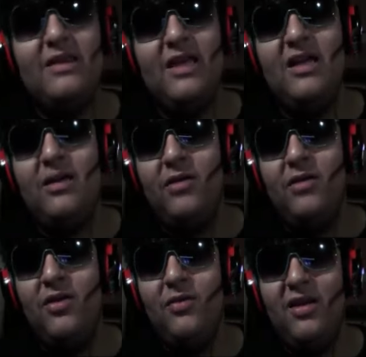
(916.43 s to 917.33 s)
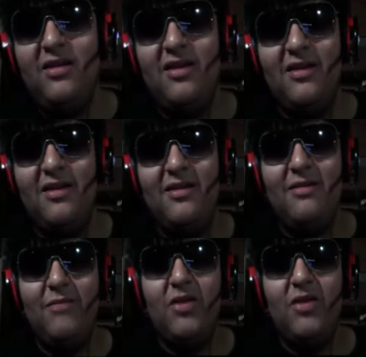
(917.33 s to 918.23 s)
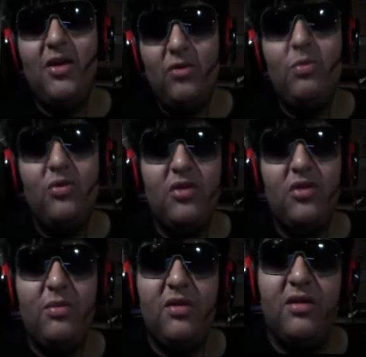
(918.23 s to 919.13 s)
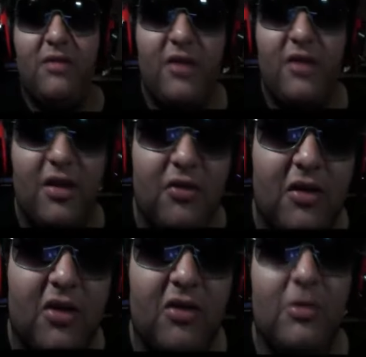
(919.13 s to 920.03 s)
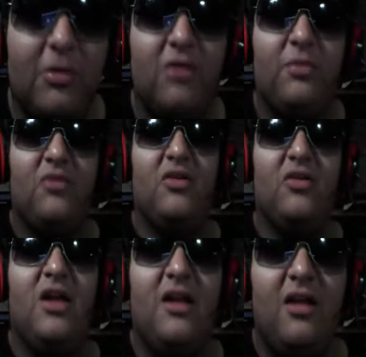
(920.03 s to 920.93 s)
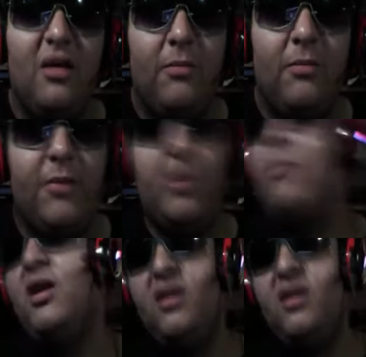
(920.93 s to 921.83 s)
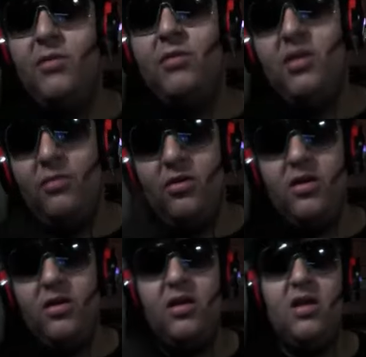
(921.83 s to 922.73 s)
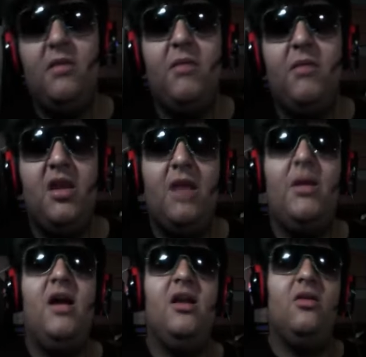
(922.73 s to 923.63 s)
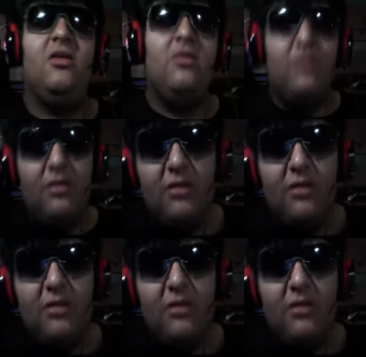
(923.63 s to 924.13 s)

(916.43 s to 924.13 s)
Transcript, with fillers: Está escribiendo un incel. Pero hay unos puntos que puede ser verdad, ¿no? El crecimiento personal. Primero amarte a mí mismo de que aprende a amar a alguien, ¿no?